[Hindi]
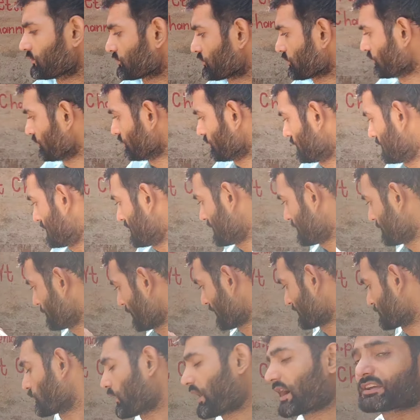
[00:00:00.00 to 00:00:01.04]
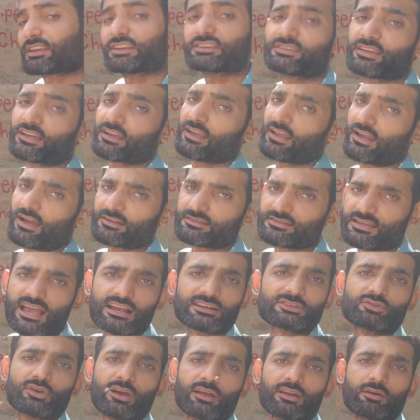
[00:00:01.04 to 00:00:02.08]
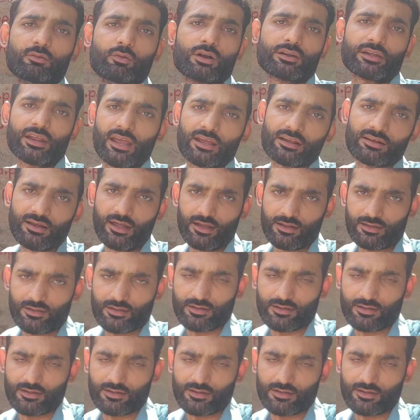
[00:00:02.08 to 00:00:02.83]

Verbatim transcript: तो बस दुआ कीजिएगा यार जैक जो है ना वो अटैक ना